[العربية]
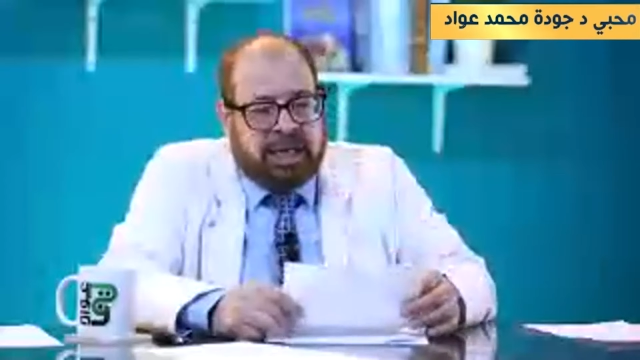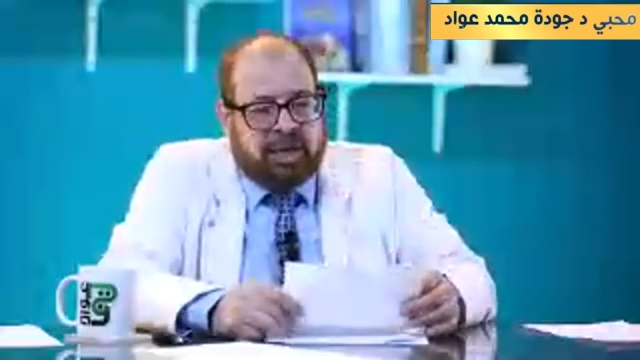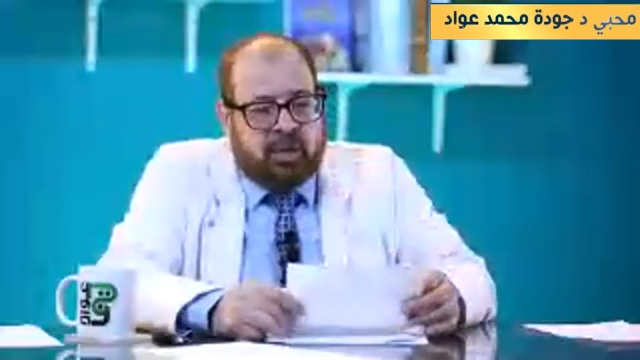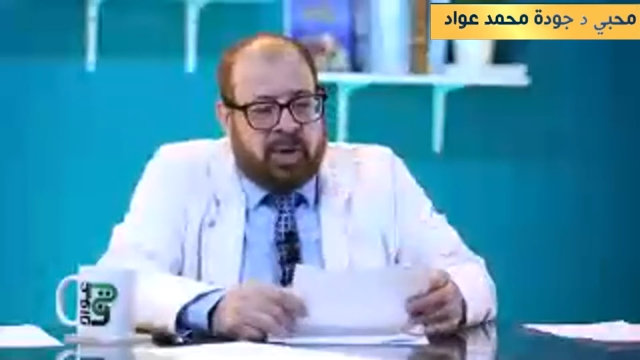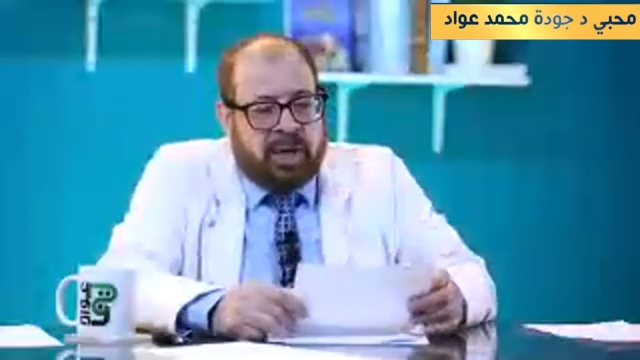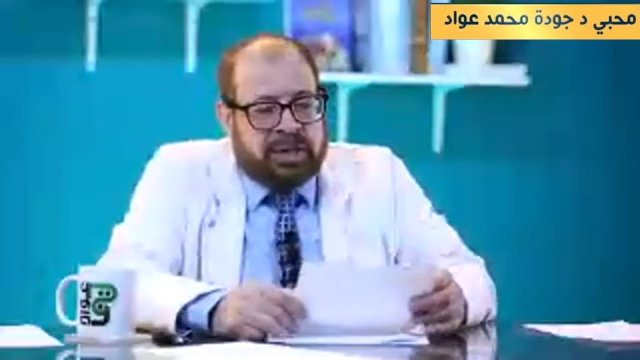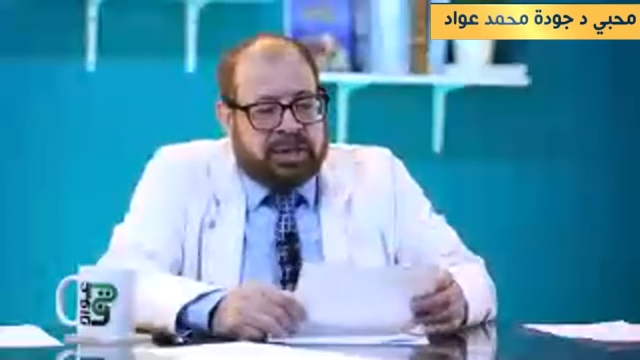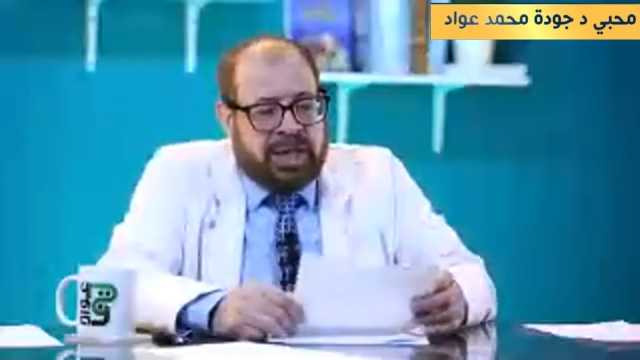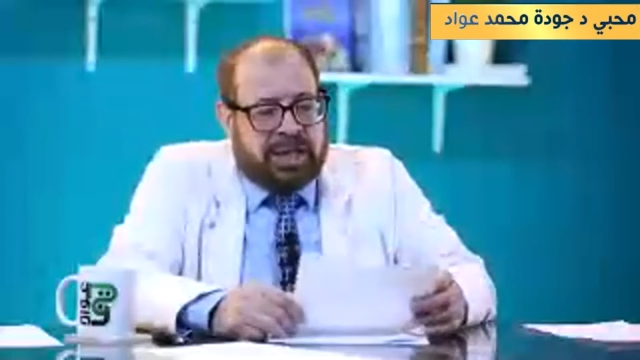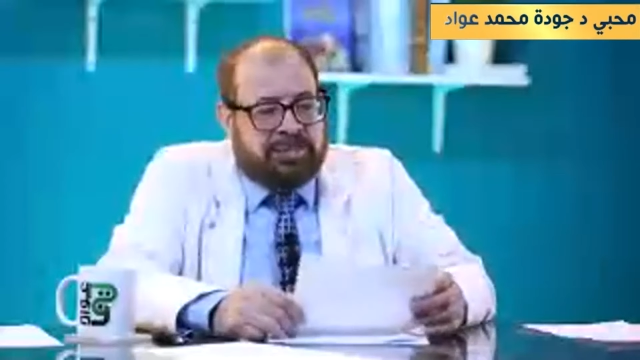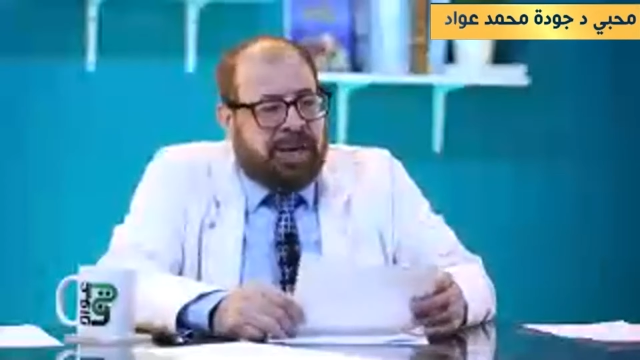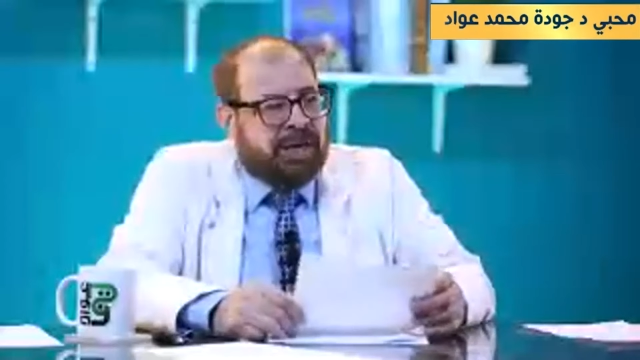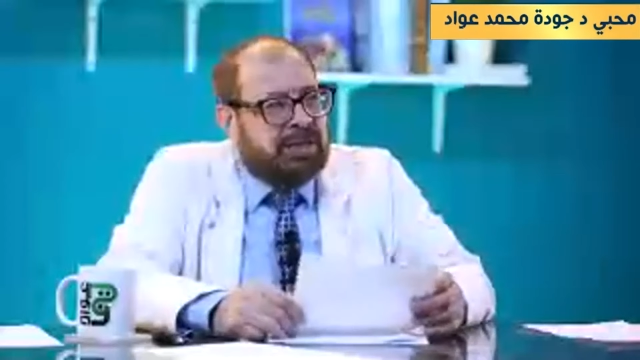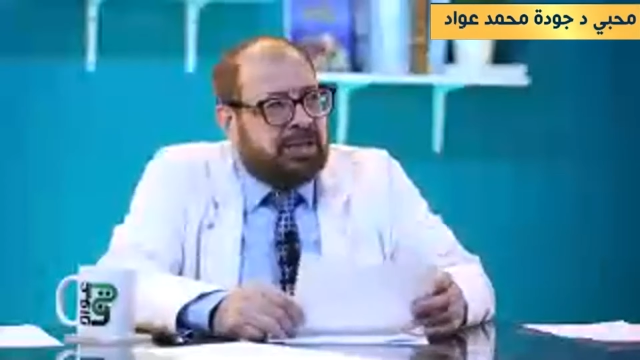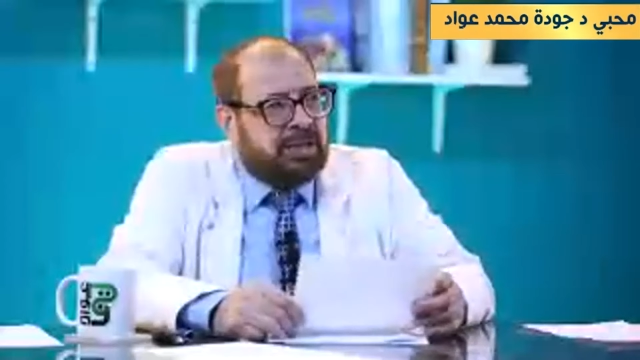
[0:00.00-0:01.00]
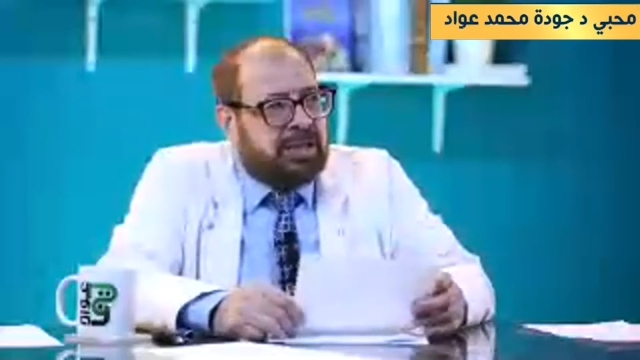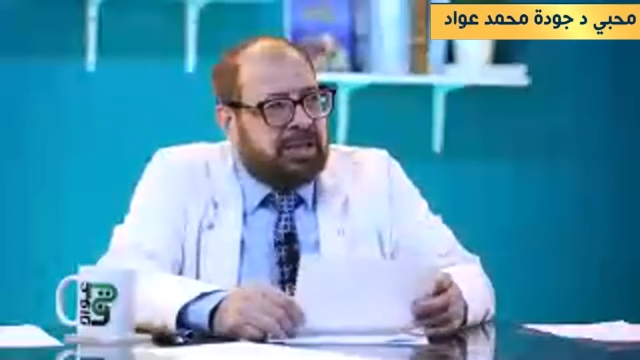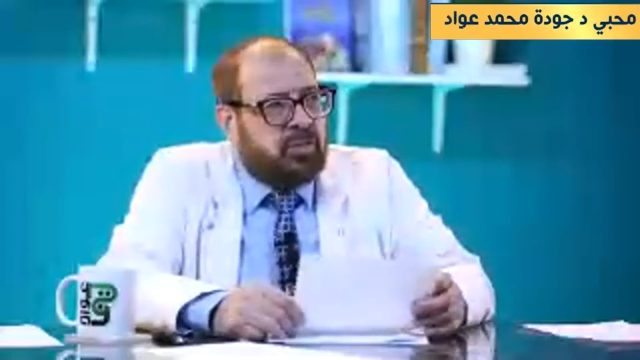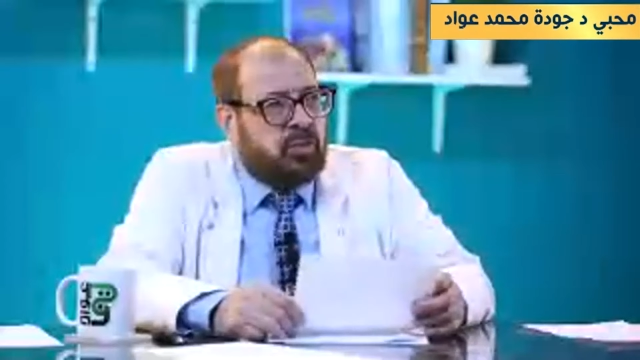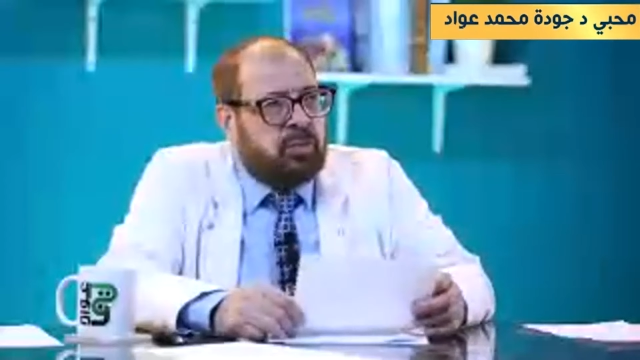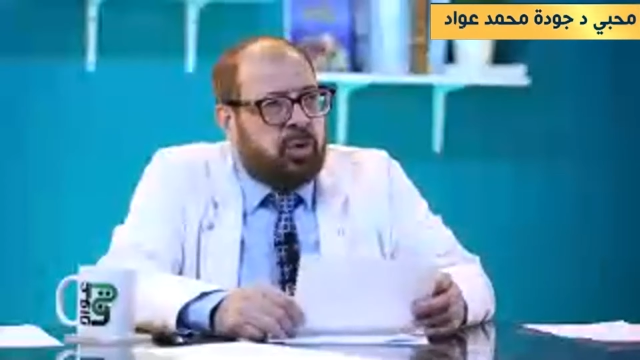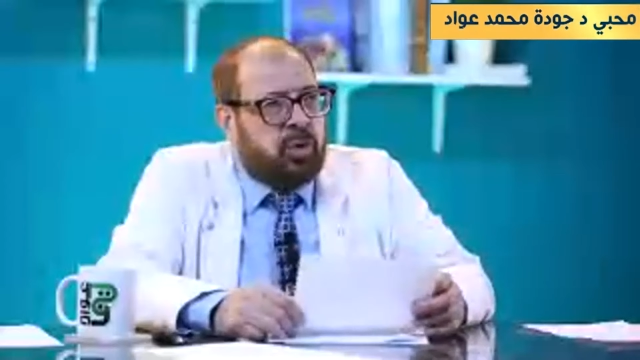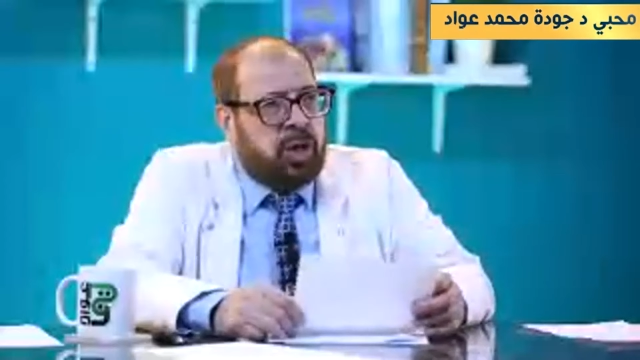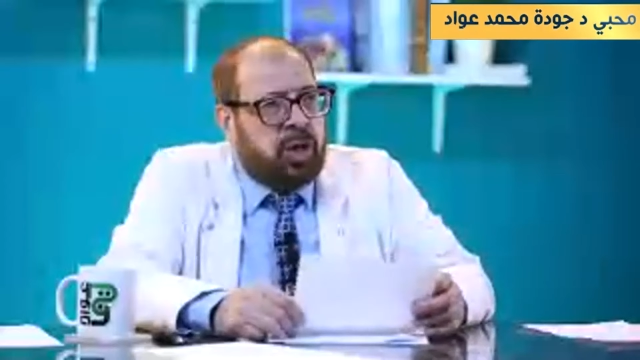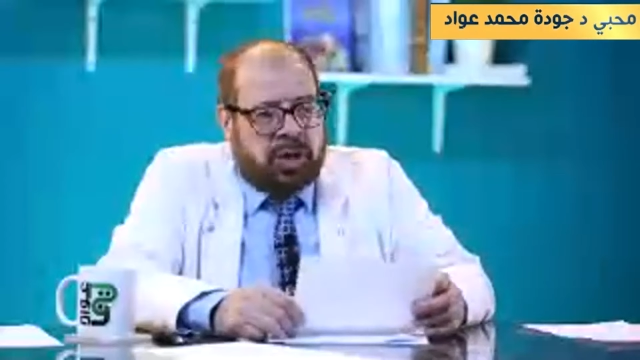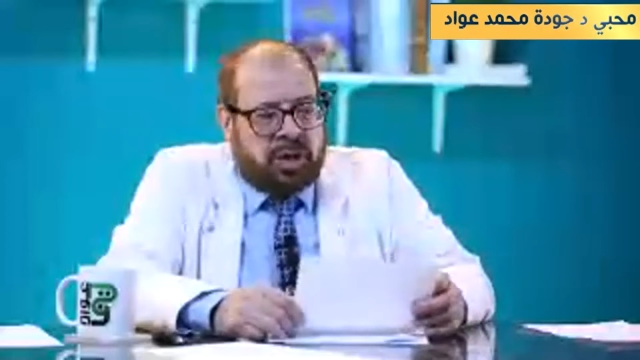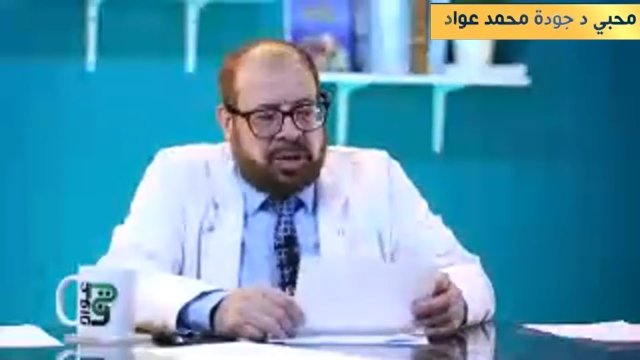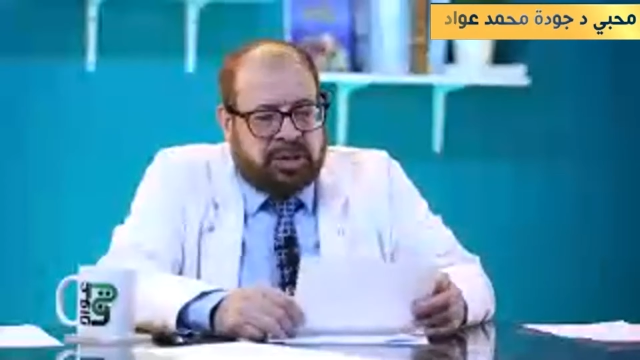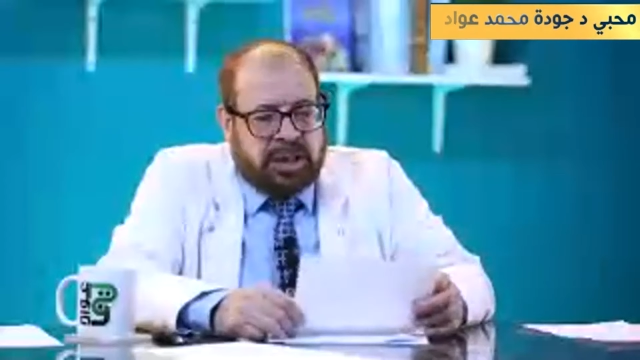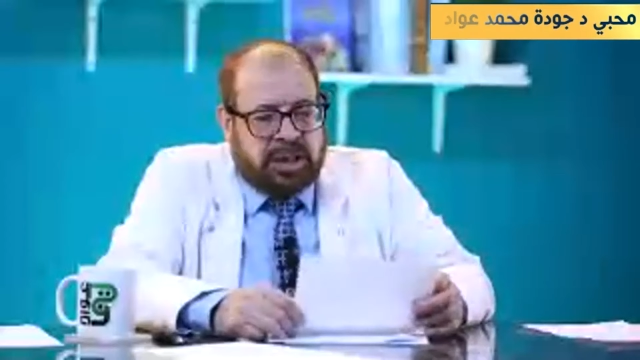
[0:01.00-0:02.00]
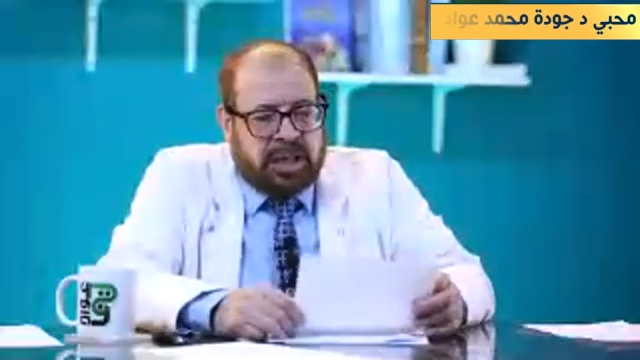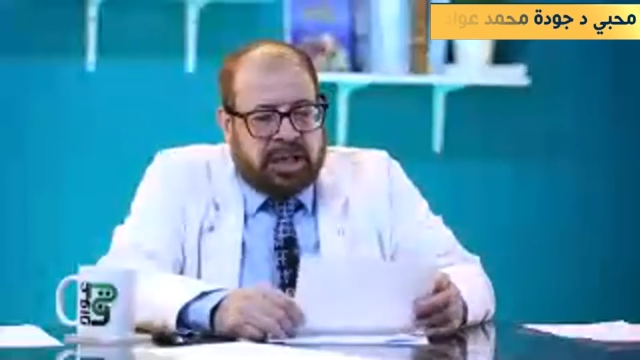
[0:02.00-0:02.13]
ويزداد مع التدخين والمخدرات